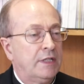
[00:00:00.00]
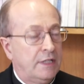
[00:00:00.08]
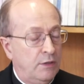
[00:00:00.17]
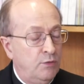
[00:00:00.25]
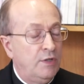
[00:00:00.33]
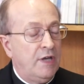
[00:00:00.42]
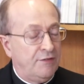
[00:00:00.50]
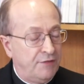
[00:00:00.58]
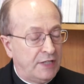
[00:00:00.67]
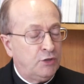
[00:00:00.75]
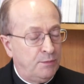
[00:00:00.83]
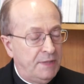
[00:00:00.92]
che lui ha
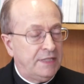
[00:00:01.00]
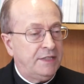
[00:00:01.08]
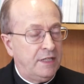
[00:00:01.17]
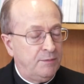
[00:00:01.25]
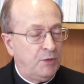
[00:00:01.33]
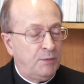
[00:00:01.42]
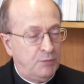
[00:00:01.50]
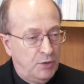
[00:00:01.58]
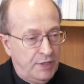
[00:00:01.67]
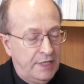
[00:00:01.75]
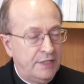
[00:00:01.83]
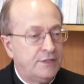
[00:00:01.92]
fatto mettere proprio
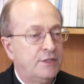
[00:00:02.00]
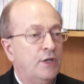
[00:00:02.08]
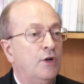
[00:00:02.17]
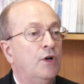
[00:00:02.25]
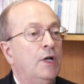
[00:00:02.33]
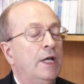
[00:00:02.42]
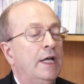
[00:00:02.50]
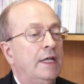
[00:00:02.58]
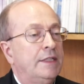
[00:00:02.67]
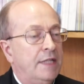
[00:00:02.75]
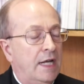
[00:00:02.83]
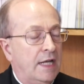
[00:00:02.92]
all'inizio
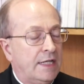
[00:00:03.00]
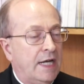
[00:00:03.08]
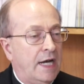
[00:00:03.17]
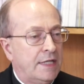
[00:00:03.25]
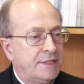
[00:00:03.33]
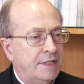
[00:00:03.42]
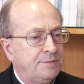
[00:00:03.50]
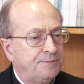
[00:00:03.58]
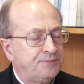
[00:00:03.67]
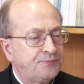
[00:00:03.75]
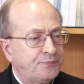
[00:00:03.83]
della casa,